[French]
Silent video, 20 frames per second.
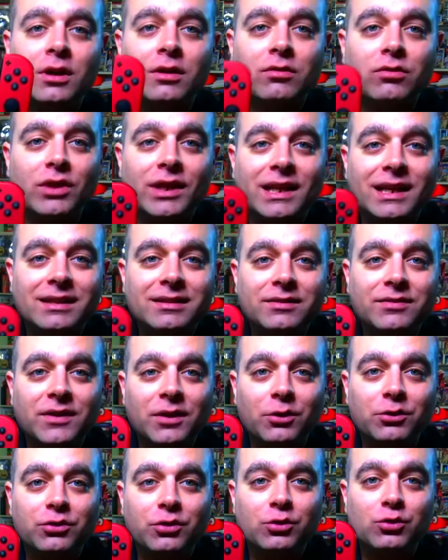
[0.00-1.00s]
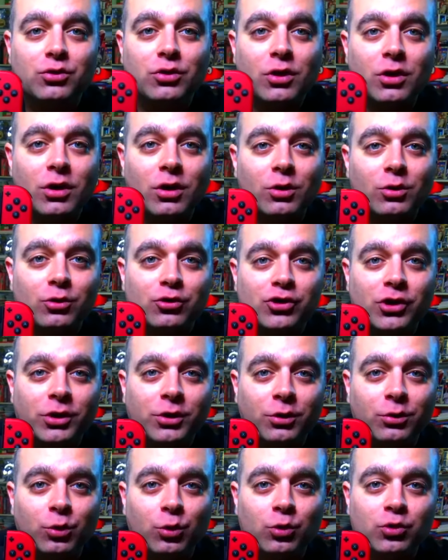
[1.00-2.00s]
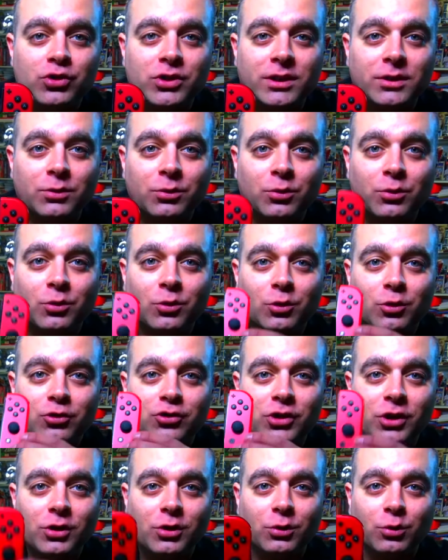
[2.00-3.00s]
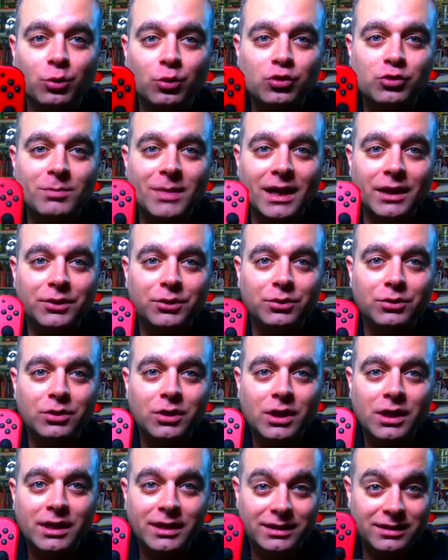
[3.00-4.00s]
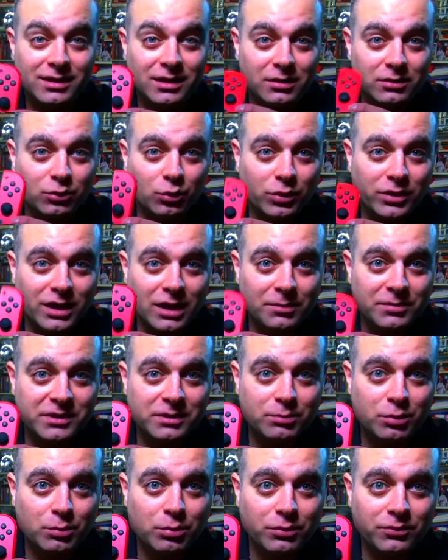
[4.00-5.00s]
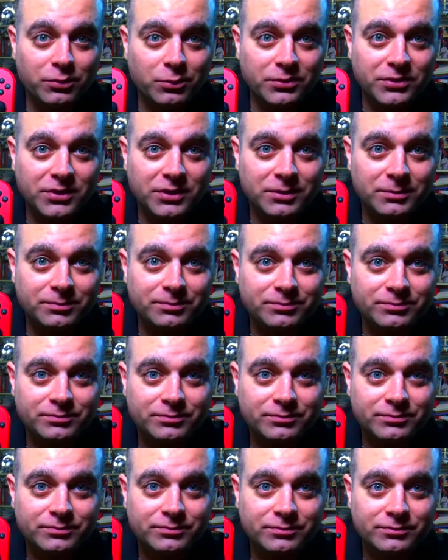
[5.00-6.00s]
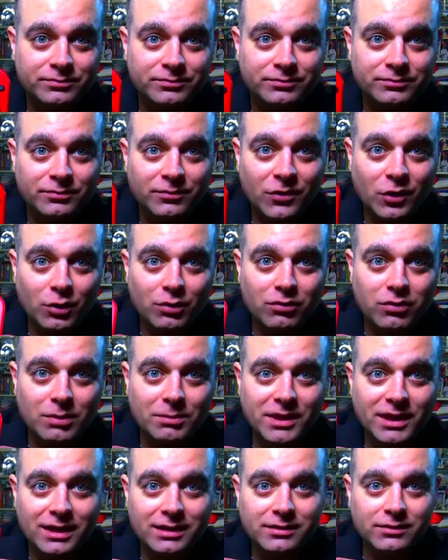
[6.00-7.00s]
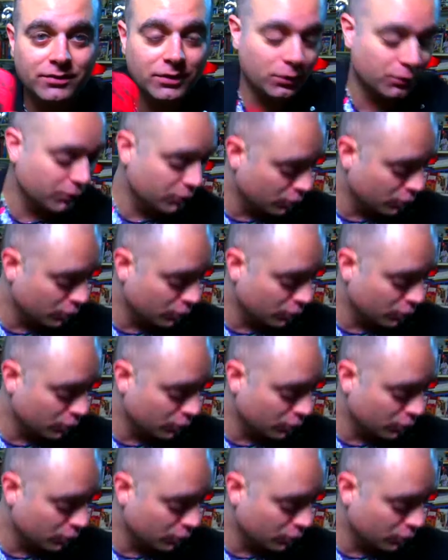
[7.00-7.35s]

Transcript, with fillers: Vous voyez la différence de couleur, le Jaycon rouge néon, le Jaycon rouge Mario, qui est donc un petit peu plus foncé, on voit bien la différence de